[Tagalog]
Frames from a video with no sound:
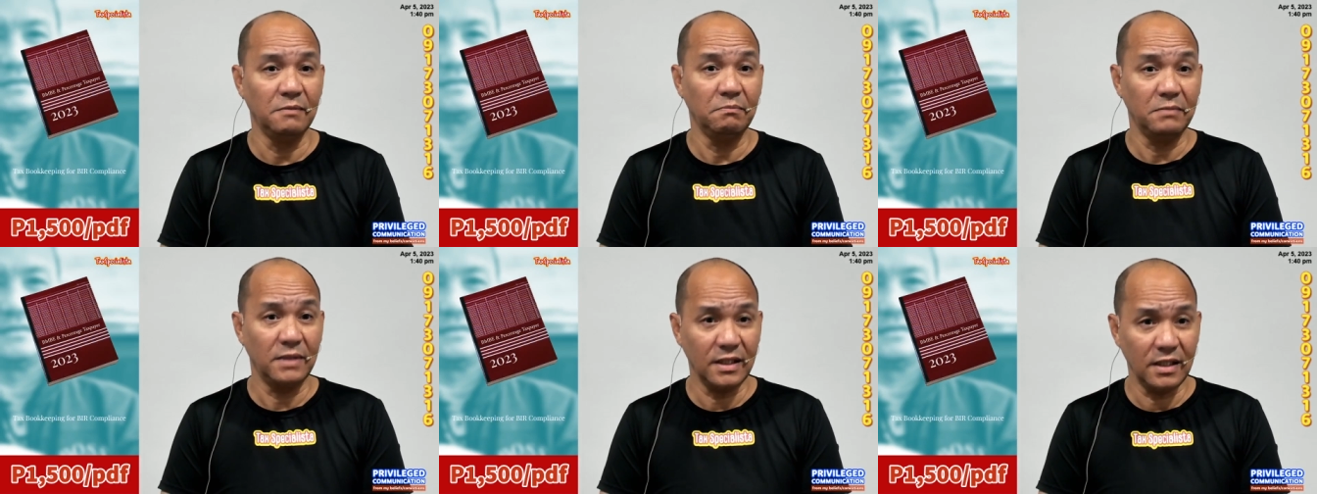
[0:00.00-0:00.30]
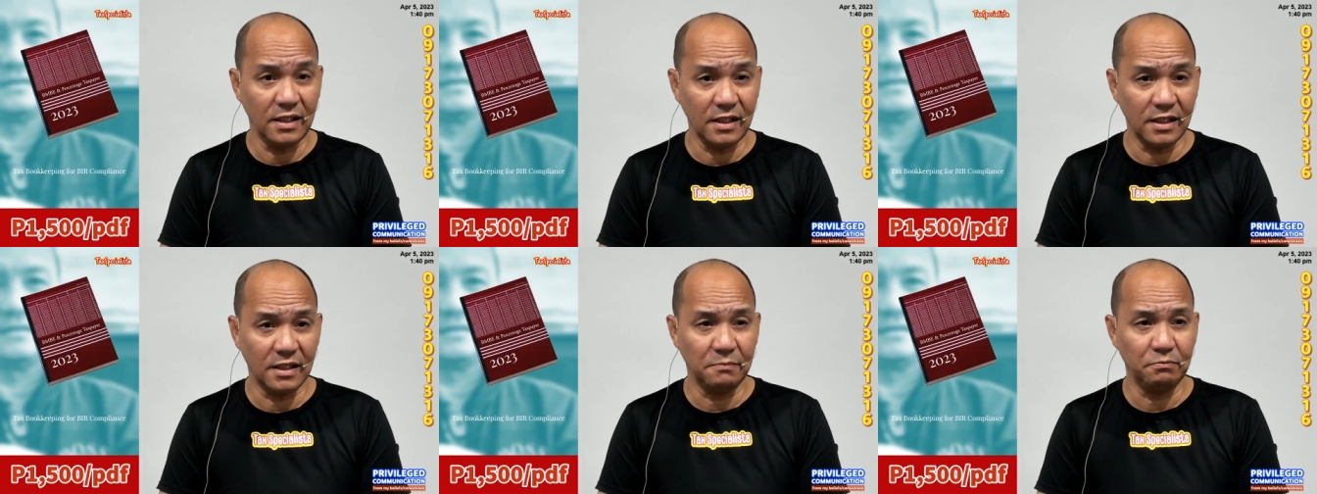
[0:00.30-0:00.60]

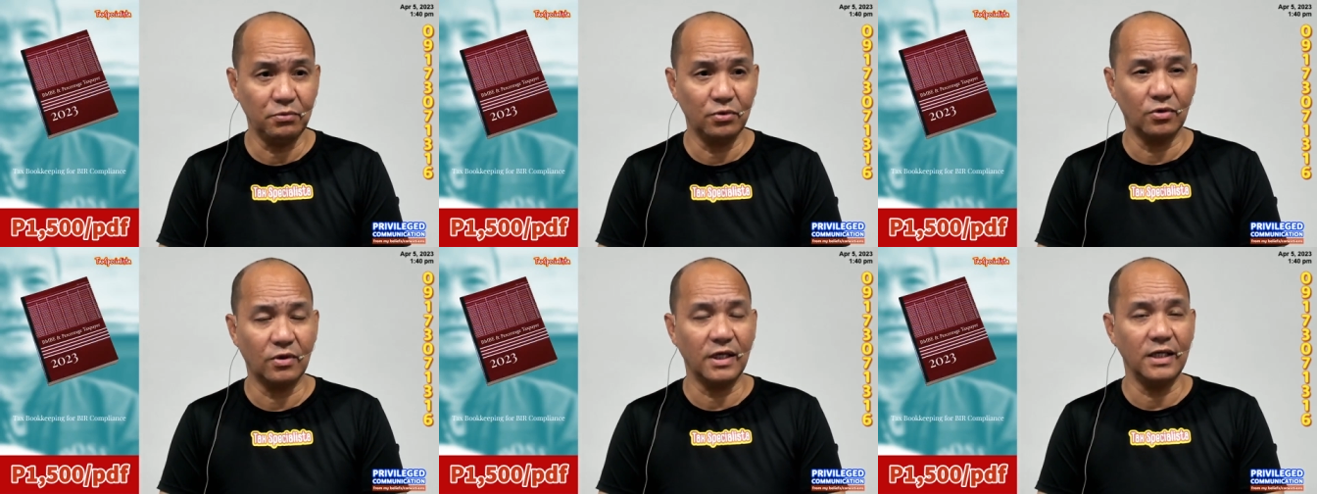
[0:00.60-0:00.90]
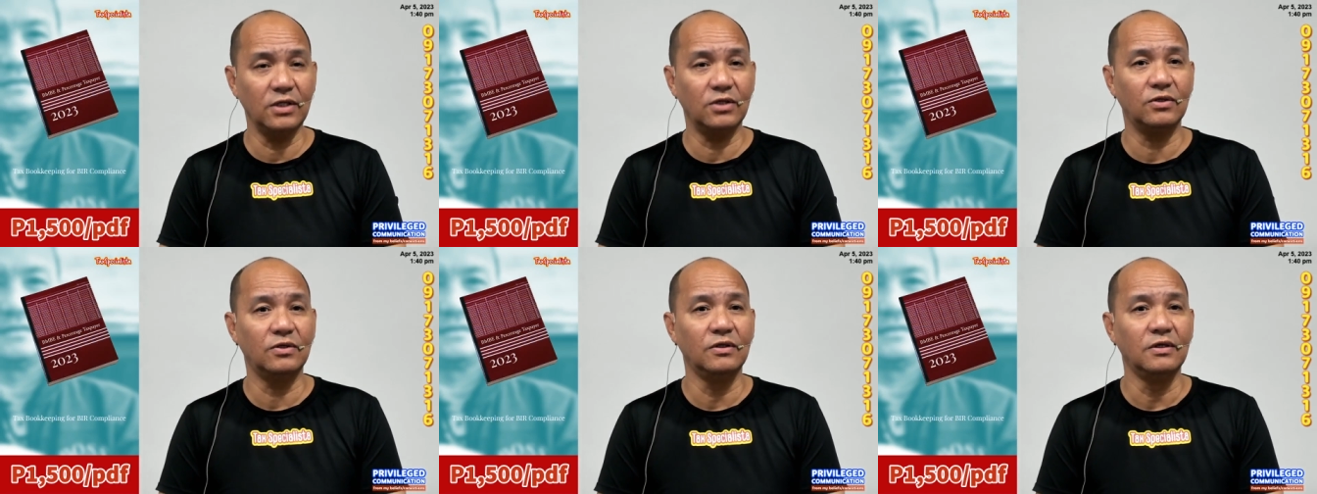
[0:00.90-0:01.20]
mag-ingat po
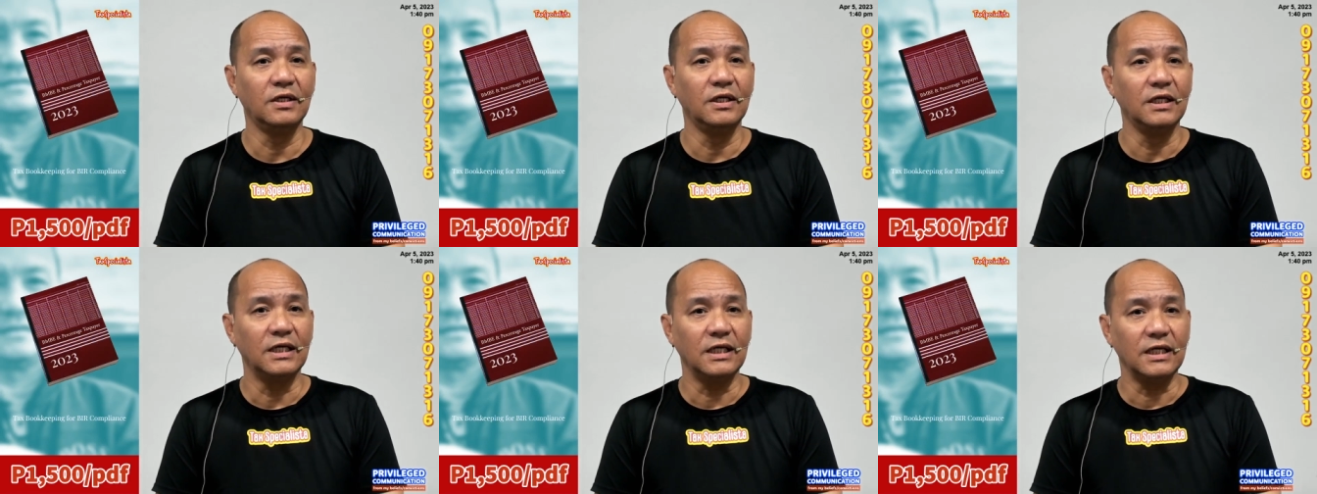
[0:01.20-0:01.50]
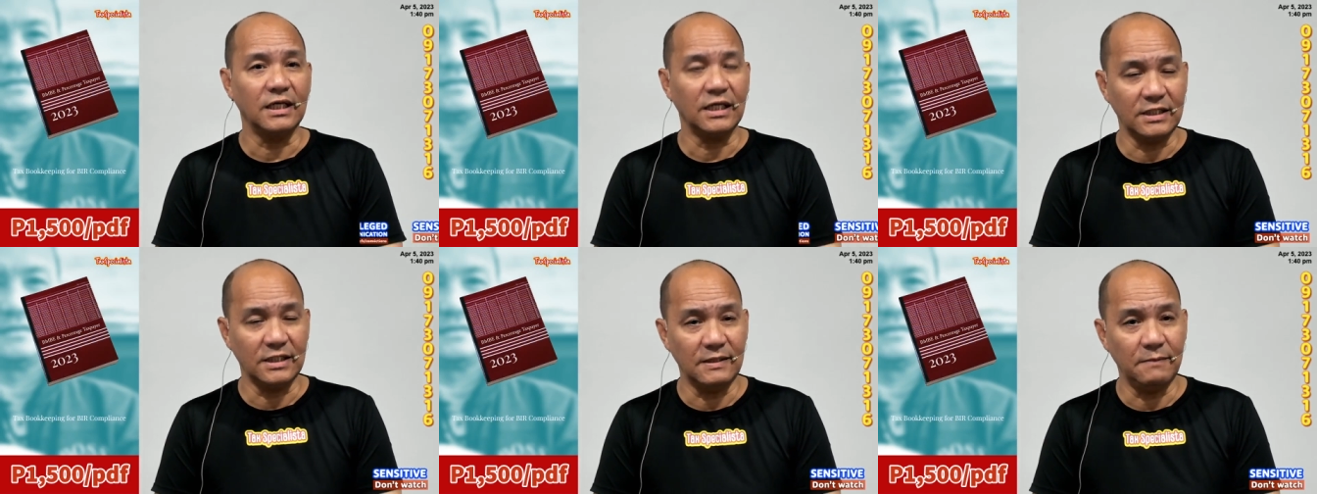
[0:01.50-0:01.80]
kayo
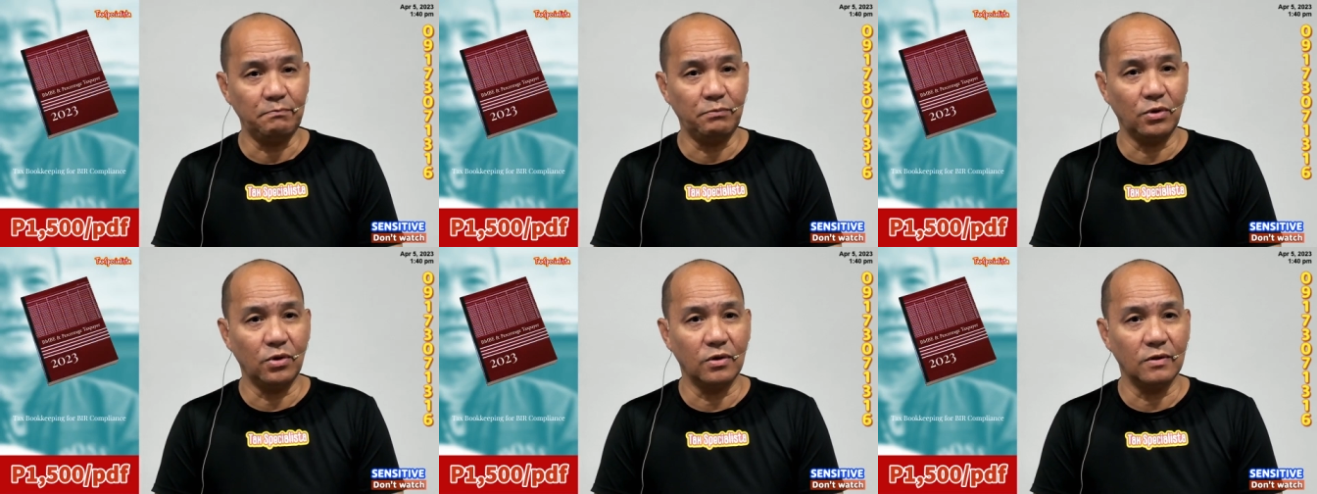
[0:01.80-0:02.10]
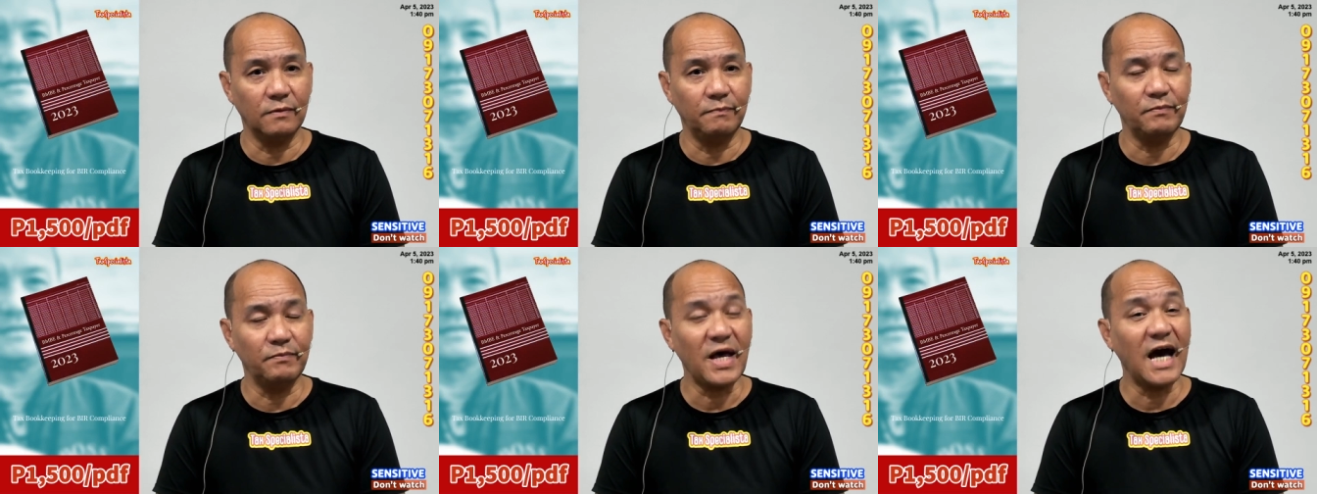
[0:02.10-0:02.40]
kasi
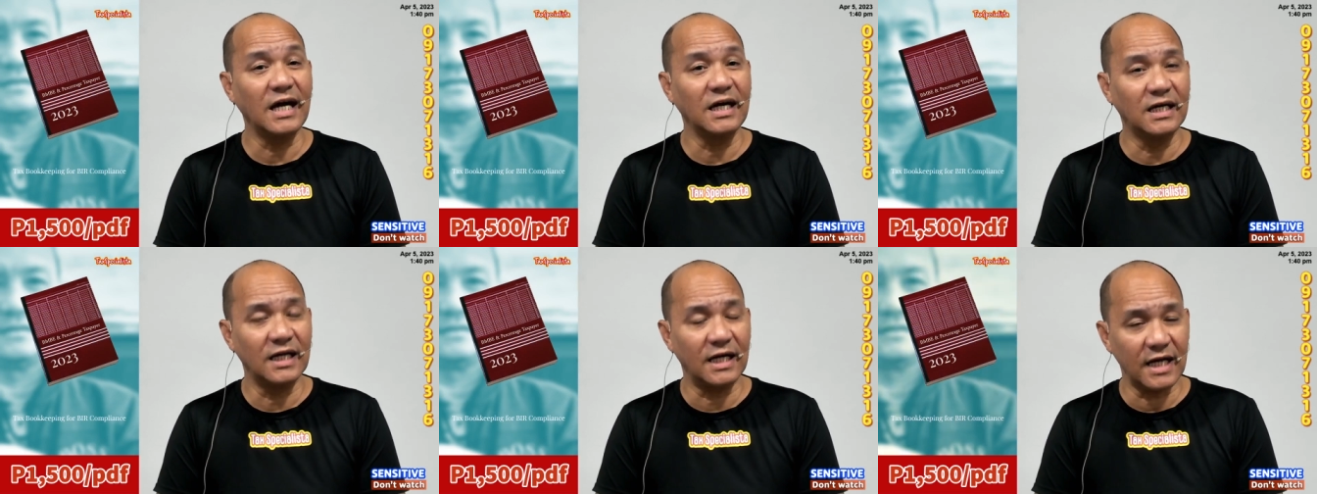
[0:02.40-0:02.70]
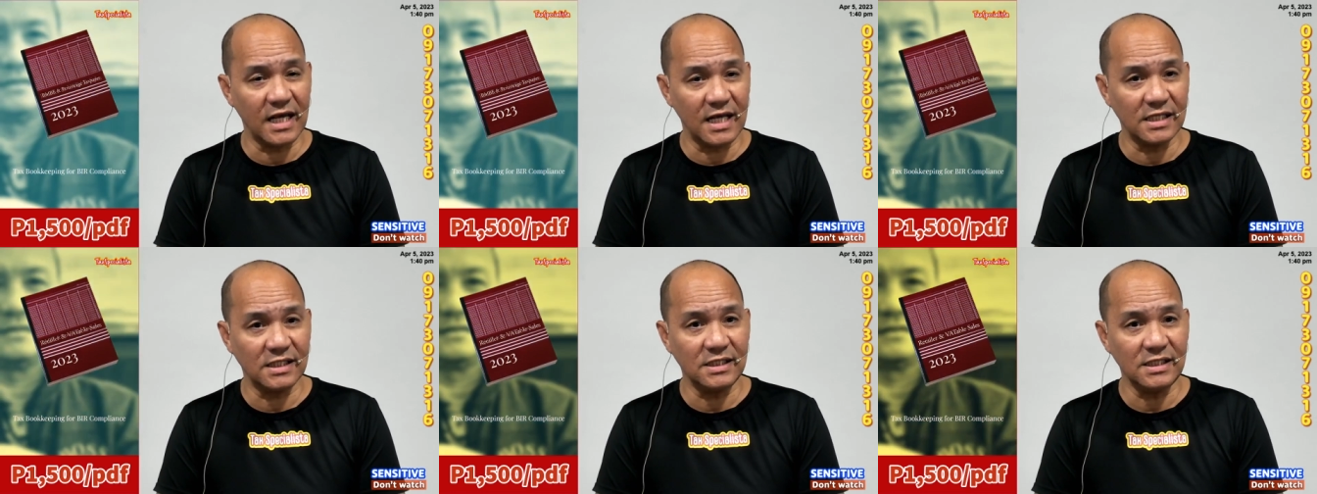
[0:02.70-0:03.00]
po
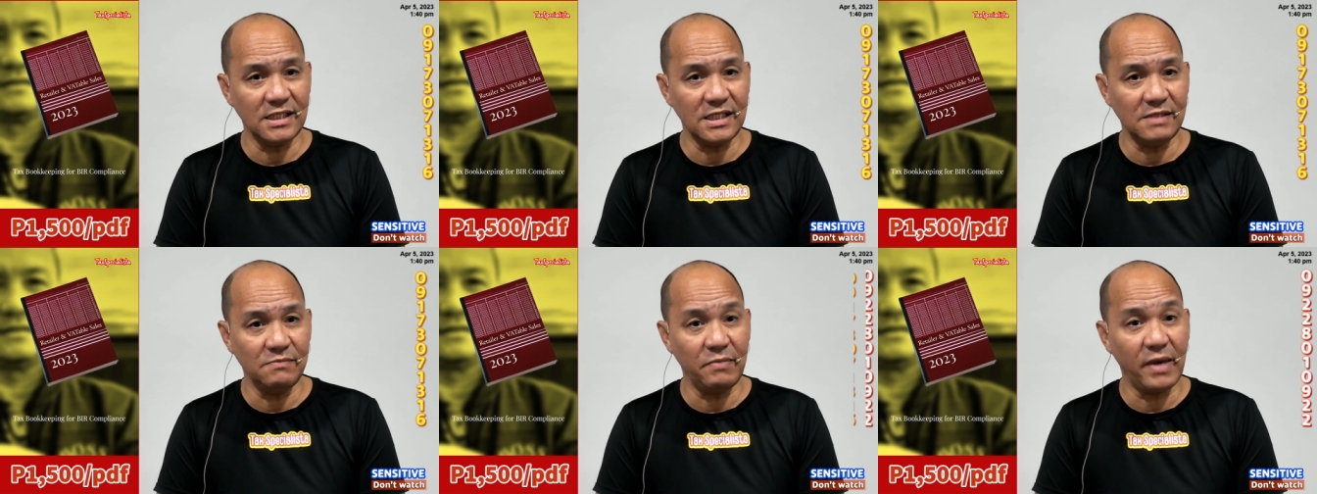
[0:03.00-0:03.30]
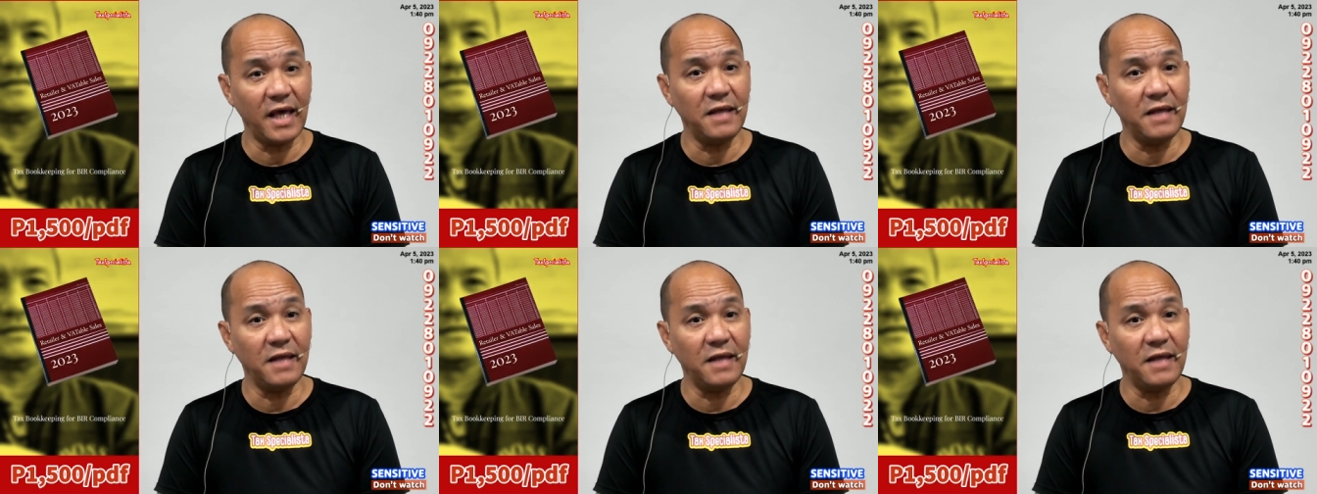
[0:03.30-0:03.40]
aggressive